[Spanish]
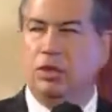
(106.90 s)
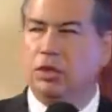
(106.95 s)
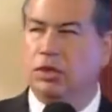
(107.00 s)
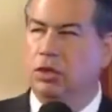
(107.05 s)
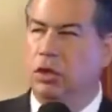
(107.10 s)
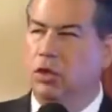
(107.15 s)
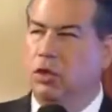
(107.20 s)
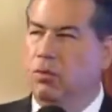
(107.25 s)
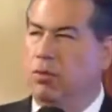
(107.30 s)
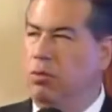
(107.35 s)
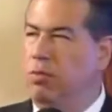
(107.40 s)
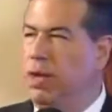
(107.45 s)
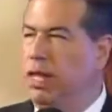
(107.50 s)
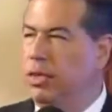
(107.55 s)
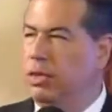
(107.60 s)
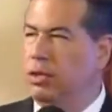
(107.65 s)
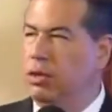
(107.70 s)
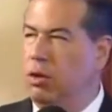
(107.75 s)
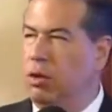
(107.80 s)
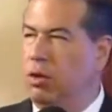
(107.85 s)
en todo
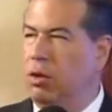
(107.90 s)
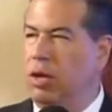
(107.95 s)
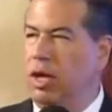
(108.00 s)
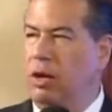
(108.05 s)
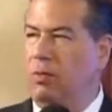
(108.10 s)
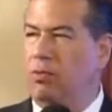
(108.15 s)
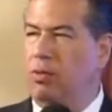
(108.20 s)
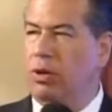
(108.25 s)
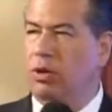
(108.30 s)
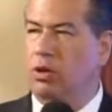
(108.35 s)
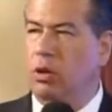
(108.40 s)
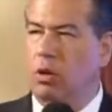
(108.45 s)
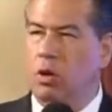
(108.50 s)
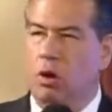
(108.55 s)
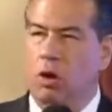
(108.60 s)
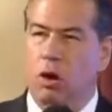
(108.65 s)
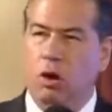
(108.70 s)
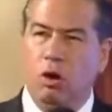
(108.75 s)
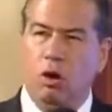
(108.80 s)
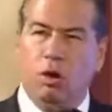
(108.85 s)
momento el
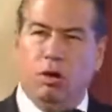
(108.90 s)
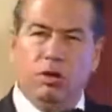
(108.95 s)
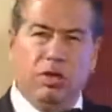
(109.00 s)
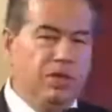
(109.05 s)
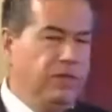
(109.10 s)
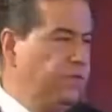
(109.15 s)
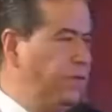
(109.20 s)
protocolo de